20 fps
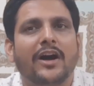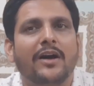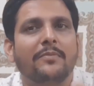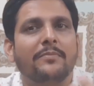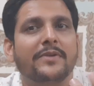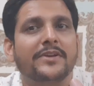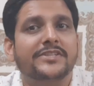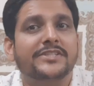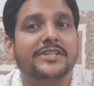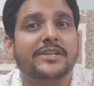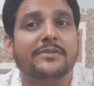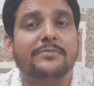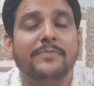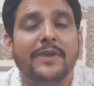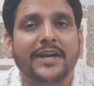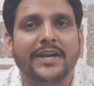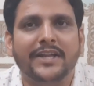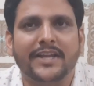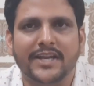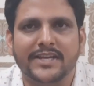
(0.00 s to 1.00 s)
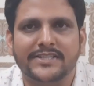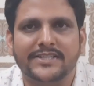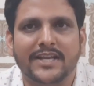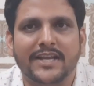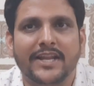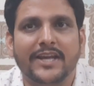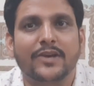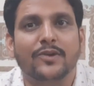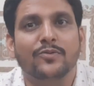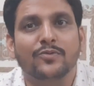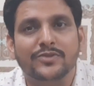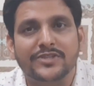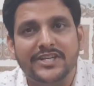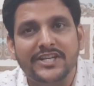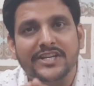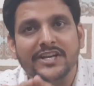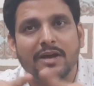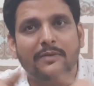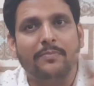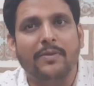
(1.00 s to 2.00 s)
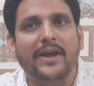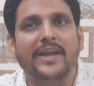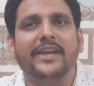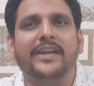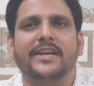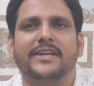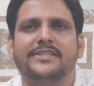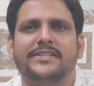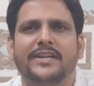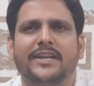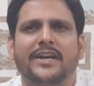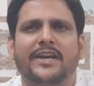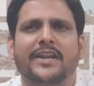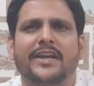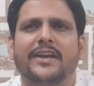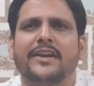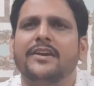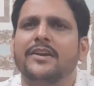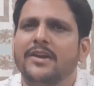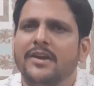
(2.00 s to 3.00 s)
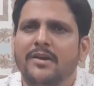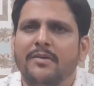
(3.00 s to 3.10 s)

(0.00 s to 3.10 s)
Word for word: का मेजरमेंट कैसे लें उसकी नपाई कैसे करें